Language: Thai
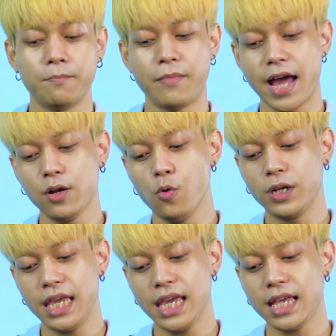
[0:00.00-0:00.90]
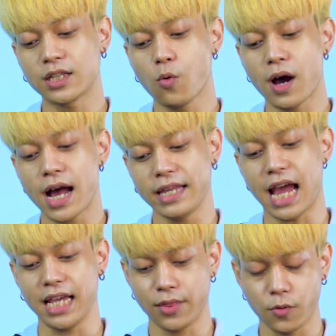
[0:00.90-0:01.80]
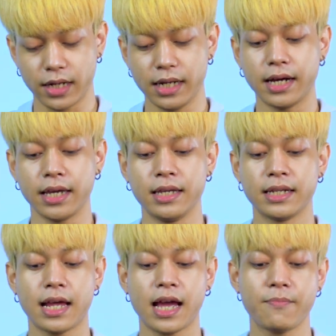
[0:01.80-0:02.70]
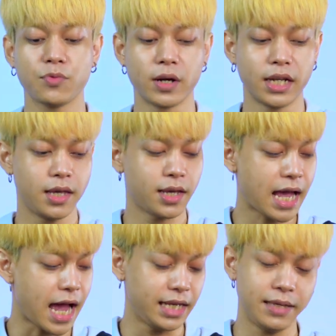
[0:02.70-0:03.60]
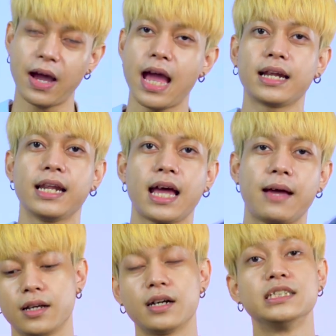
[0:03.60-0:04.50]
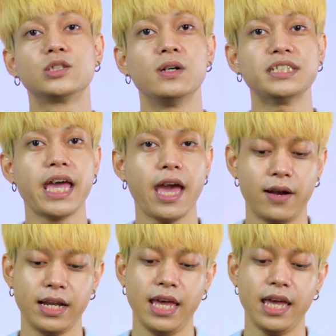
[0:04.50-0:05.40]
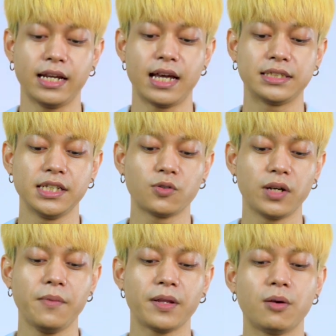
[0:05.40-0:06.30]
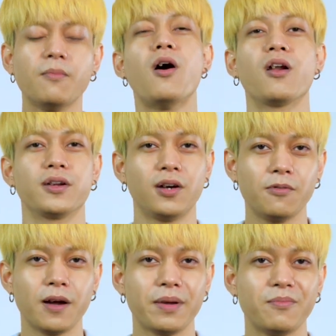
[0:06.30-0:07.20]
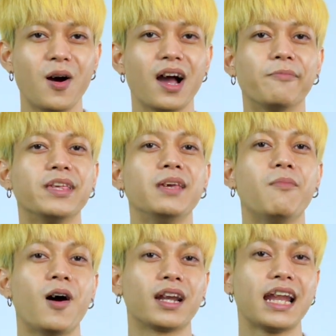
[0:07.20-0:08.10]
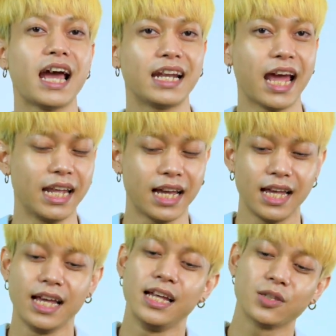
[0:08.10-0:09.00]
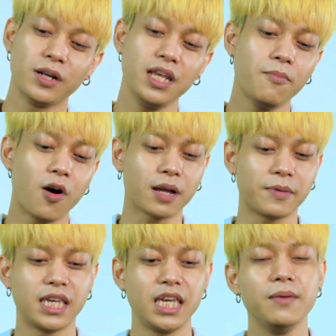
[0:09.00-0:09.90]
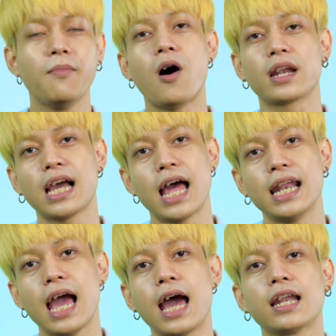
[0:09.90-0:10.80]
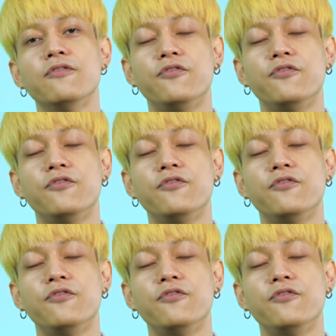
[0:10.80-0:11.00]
มาดูที่ตัวใหญ่สุดเลยนะครับตัวนี้ขายดีมากนะครับก็คือตัวไซส์ แอล นั่นเองนะซึ่งตัวนี้ไม่ต้องบอกหรอกเนาะว่ามันเหมาะกับคีย์บอร์ดขนาดไหนนะตัวนี้เหมาะกับคีย์บอร์ดขนาด